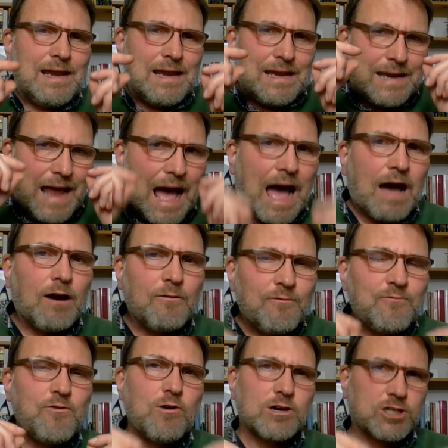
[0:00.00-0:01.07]
nach
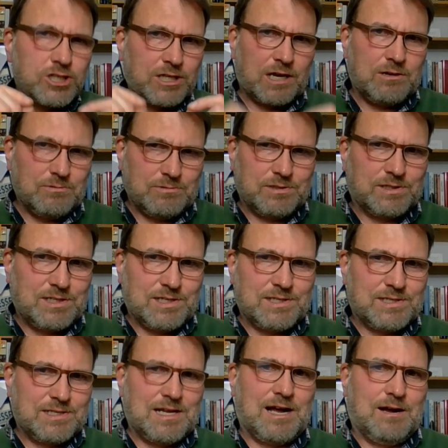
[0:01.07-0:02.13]
Vorstellungen
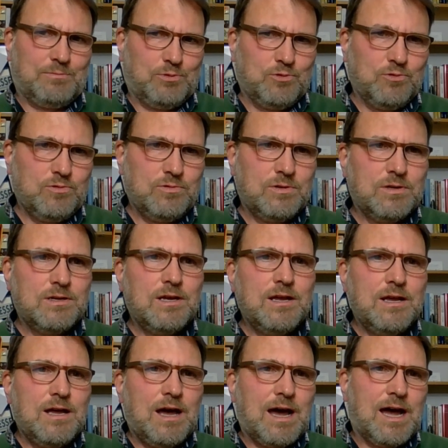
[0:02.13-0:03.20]
des Nabu
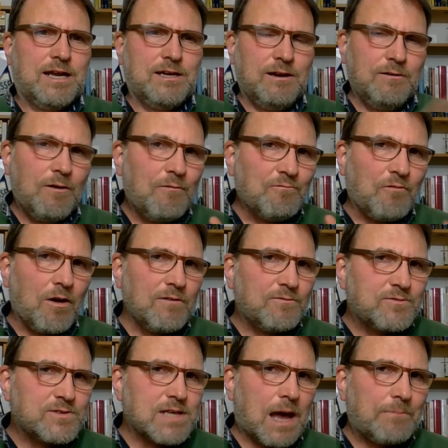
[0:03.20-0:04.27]
einen
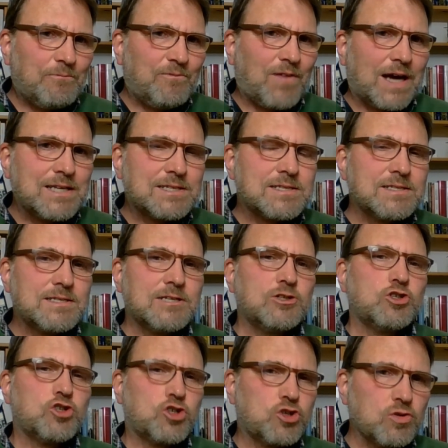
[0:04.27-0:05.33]
wolfsabweisenden
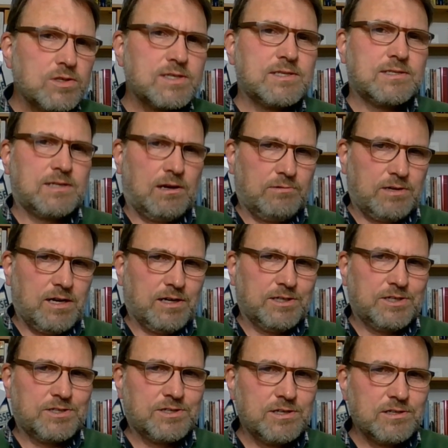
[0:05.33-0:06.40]
Schutzzaun
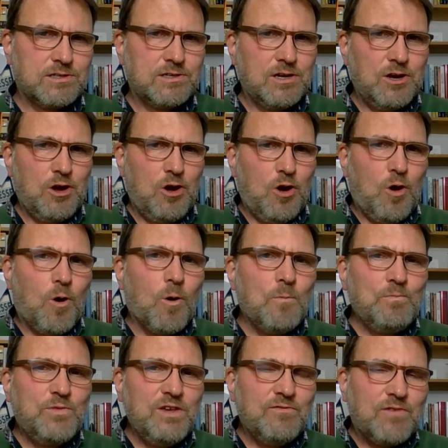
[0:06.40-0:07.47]
errichtet,
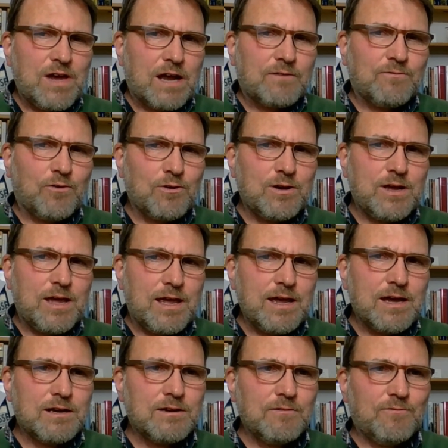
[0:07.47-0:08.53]
um die wertvolle
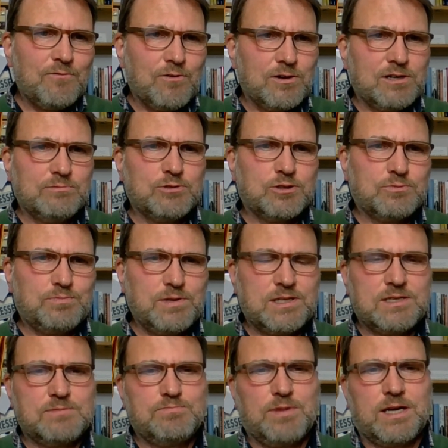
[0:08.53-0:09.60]
Herde vor dem
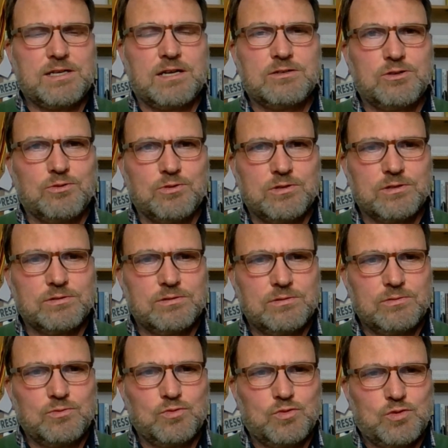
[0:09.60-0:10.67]
Spitzenprädatoren
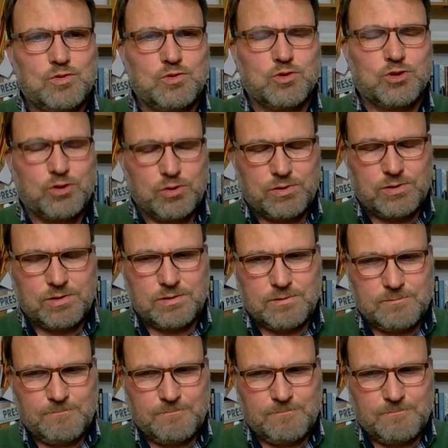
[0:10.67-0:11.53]
zu schützen.